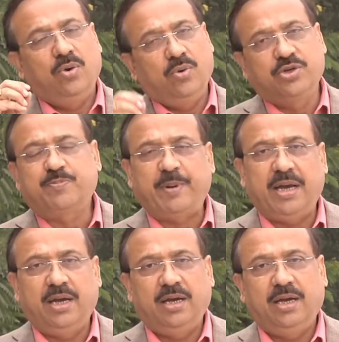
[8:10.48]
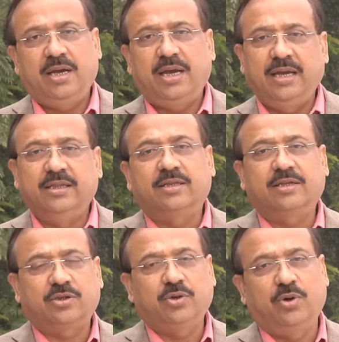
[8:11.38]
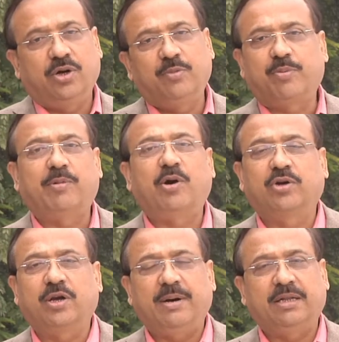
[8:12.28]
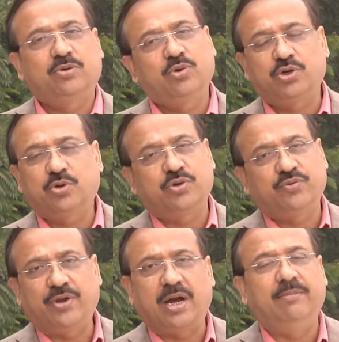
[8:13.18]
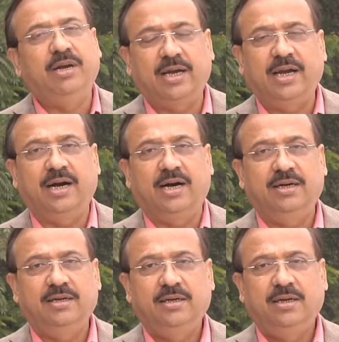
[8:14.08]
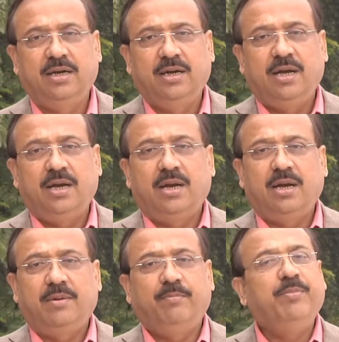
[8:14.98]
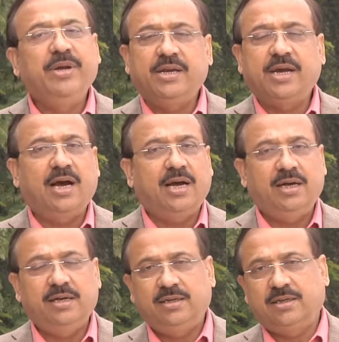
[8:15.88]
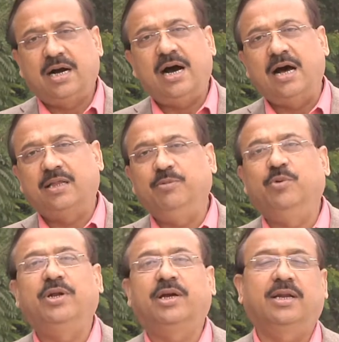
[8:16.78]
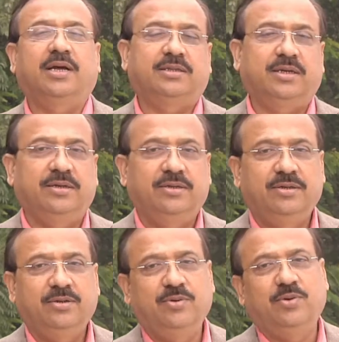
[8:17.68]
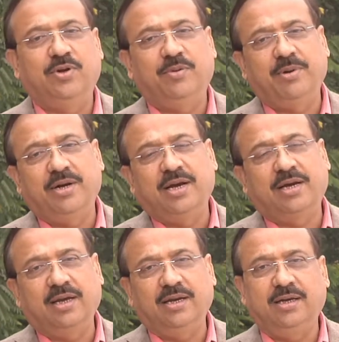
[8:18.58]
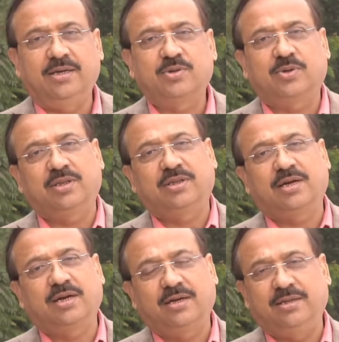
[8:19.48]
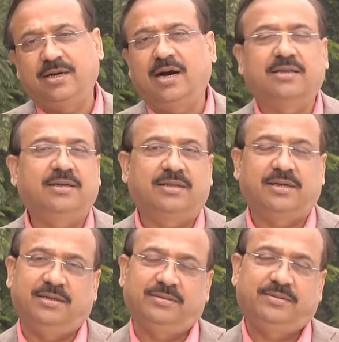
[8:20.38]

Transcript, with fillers: उस पर इन तथ्यों इन प्रमाणों के बाद कुछ न कुछ विराम लगेगा मीडिया का आदमी होने के नाते उन्होंने मीडिया के लिए स्वतंत्रता का एक अधिकार दिया था